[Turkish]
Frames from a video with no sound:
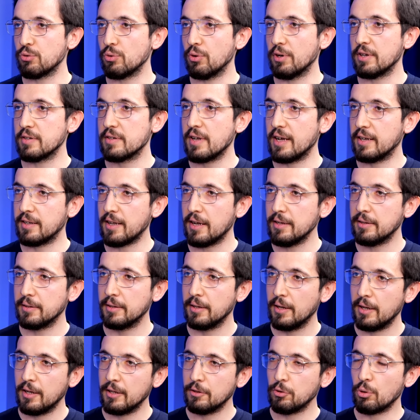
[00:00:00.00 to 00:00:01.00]
sonra zaten
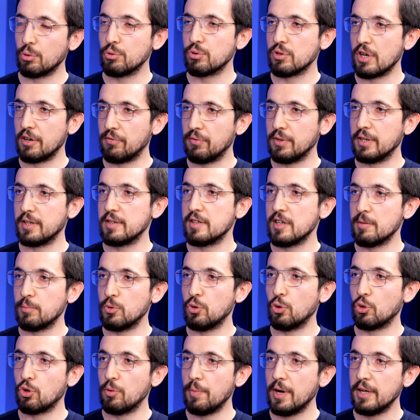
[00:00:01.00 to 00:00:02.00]
9 sayfalık kısa
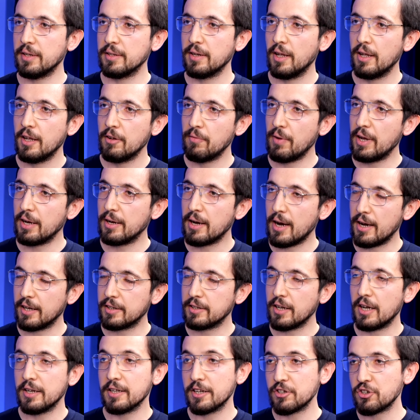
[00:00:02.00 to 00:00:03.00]
bir doküman ve
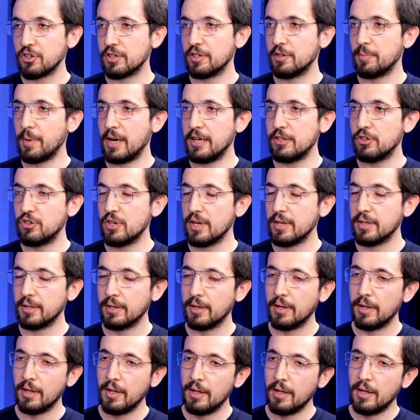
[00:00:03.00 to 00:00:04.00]
gayet de anlaşılır bence.
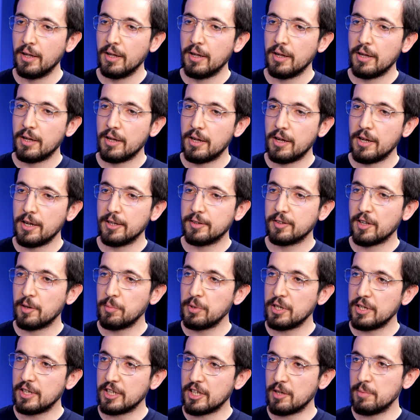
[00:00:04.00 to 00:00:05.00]
Hı hı. E, ee,
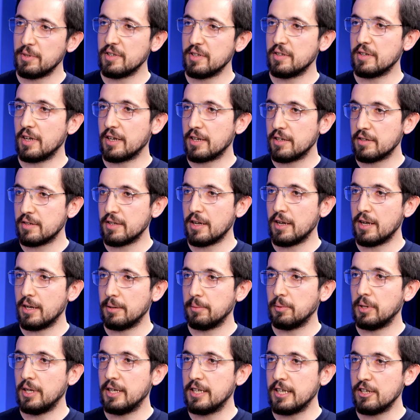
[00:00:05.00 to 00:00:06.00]
tabii
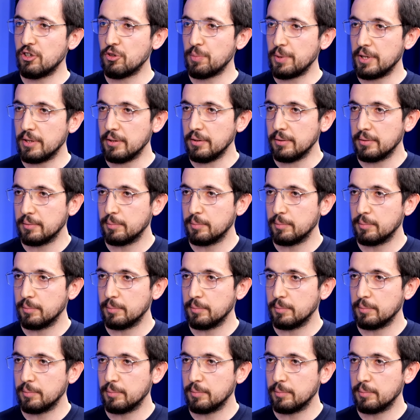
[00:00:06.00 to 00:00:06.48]
2008'de ilginç bir yıl